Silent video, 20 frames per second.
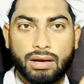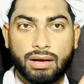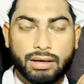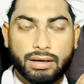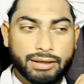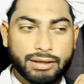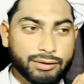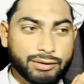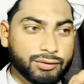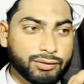
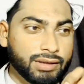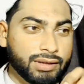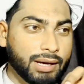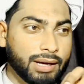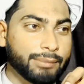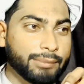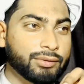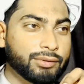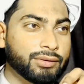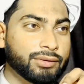अगर
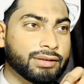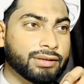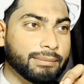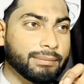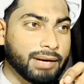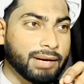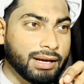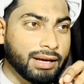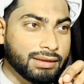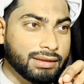नाब को
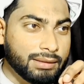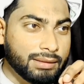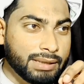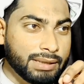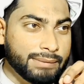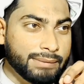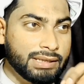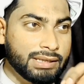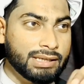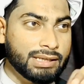बात समझ
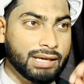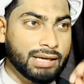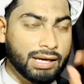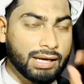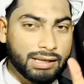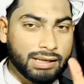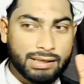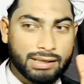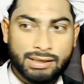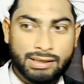में नहीं आ
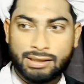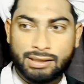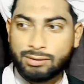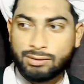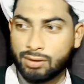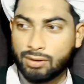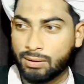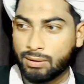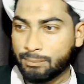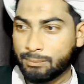रही
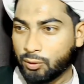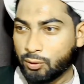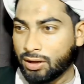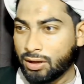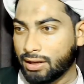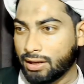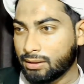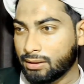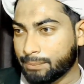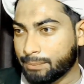तो
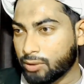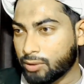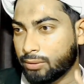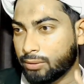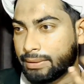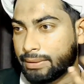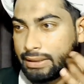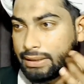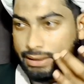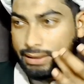बुखारी पढ़ो
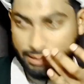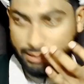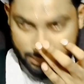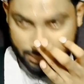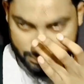भाई